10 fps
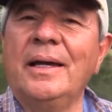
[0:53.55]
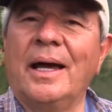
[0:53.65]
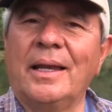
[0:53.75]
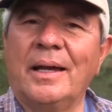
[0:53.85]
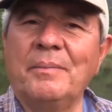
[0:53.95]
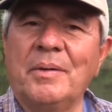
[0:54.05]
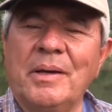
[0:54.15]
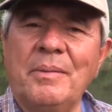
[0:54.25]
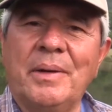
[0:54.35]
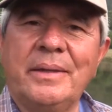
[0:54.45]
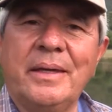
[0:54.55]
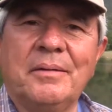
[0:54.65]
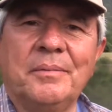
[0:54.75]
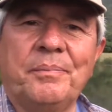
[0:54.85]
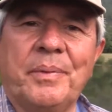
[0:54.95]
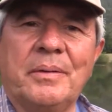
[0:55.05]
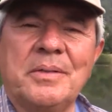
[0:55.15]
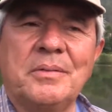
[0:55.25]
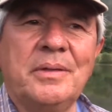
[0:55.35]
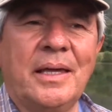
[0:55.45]
al cambio climático. Pero
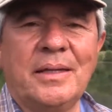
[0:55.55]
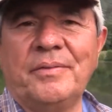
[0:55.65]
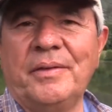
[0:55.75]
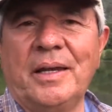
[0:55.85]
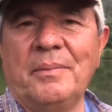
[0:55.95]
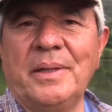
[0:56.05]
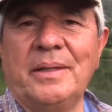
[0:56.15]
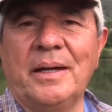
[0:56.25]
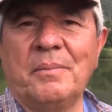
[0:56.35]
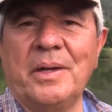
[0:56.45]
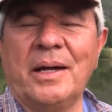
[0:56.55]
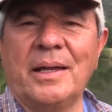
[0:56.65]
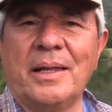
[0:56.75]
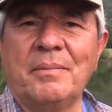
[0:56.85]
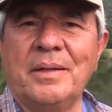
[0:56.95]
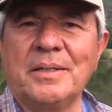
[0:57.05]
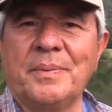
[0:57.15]
es un día finalmente muy agradable.